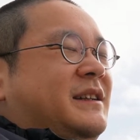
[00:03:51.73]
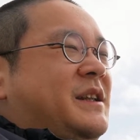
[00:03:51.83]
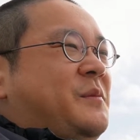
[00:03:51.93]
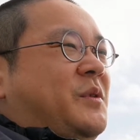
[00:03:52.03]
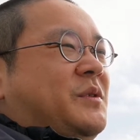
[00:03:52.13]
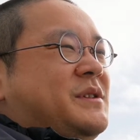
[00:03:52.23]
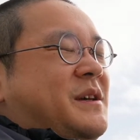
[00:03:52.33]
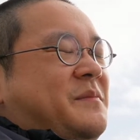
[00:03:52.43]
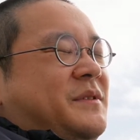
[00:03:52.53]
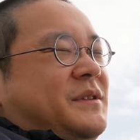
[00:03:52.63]
にも
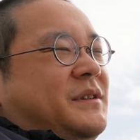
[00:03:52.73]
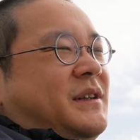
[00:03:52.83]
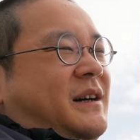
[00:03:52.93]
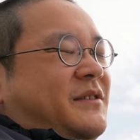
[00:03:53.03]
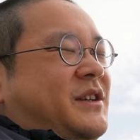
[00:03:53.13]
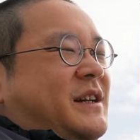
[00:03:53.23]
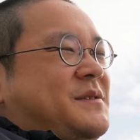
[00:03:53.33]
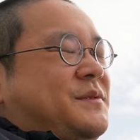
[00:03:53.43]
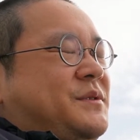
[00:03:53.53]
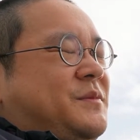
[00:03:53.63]
全部あ
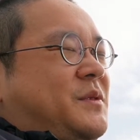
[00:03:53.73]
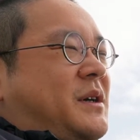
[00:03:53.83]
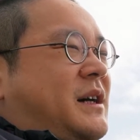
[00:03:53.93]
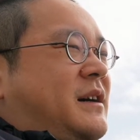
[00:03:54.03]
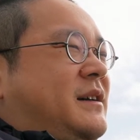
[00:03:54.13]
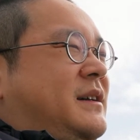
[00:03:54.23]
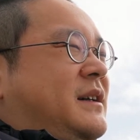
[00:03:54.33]
クラスルームとか、